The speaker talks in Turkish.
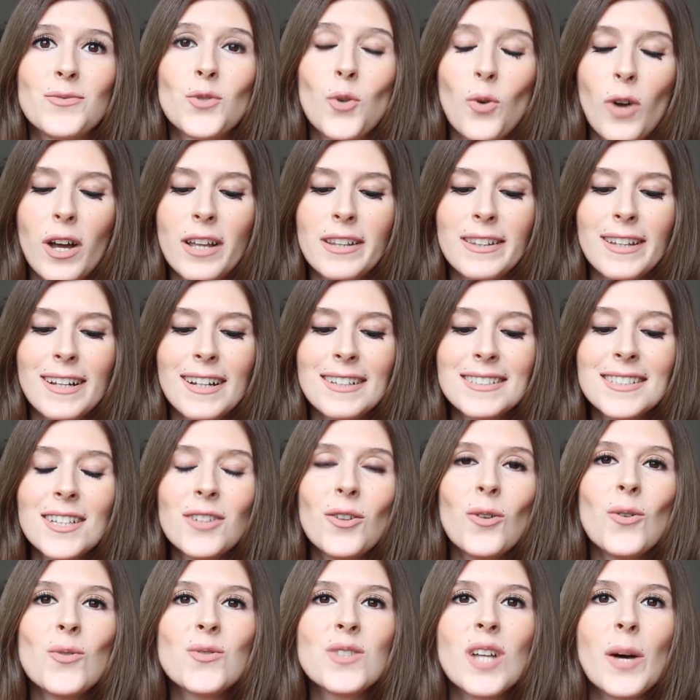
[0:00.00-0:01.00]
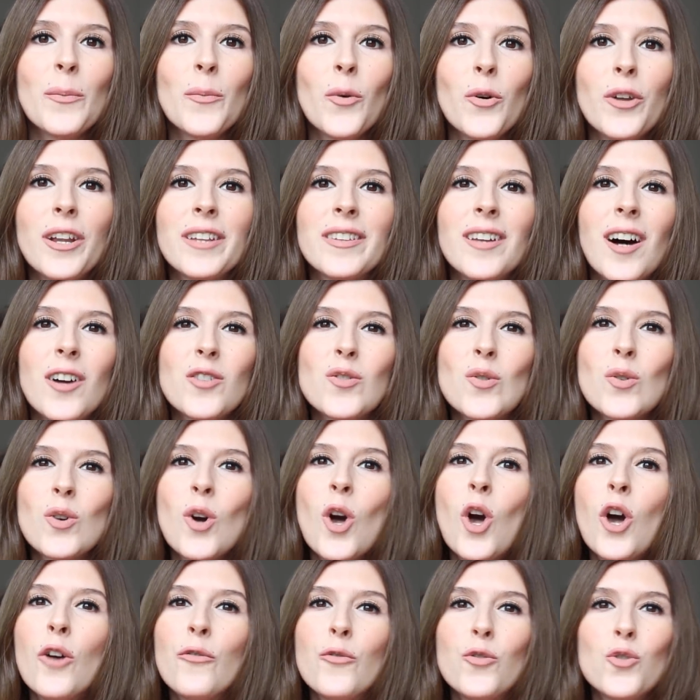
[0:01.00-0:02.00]
Çok enteresan. O yüzden böyle daha çok
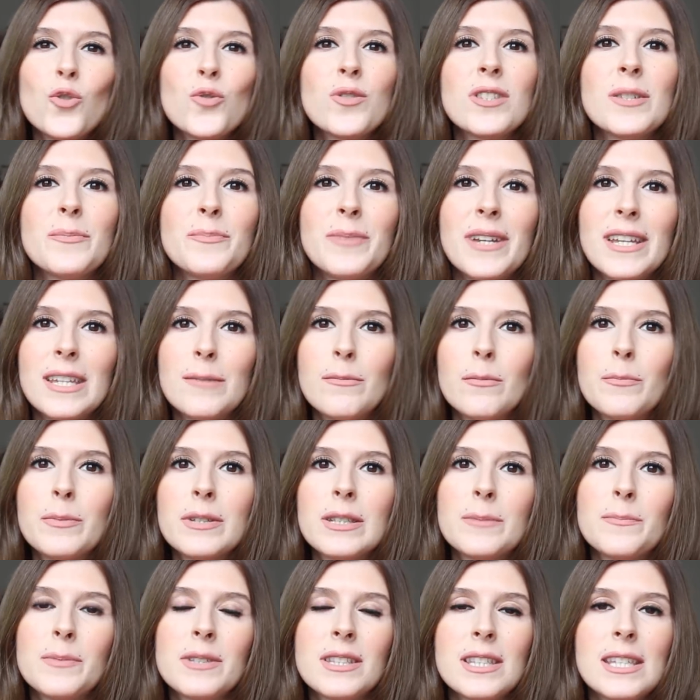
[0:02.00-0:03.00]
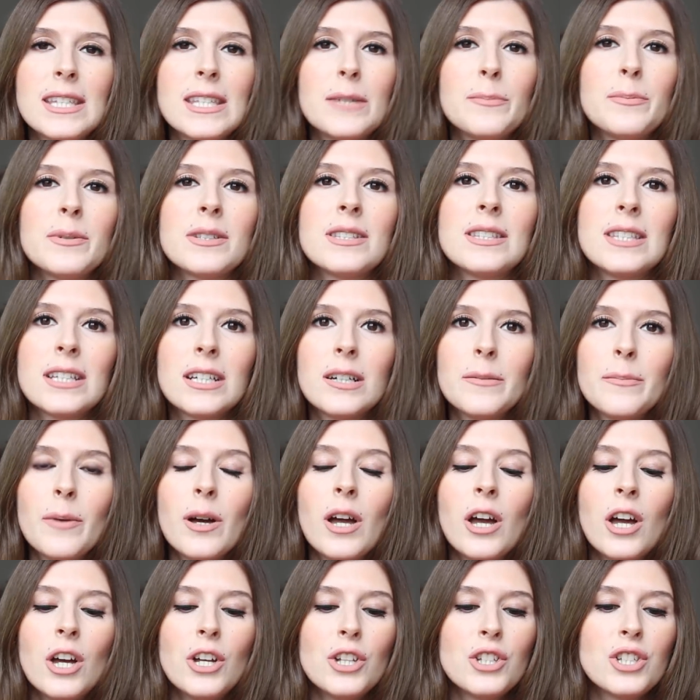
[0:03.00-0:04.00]
vücut spreyi gibi pıs pıs iki pıs sıkıp
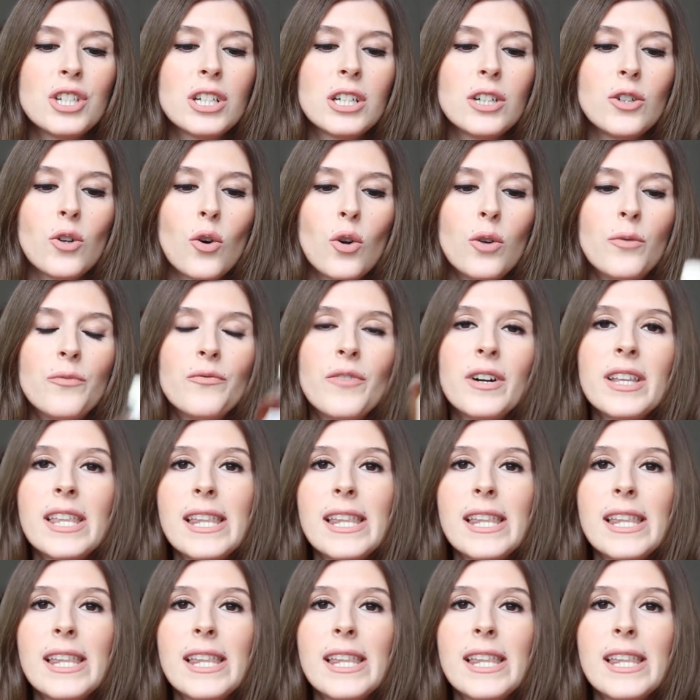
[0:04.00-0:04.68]
çıkıyorum.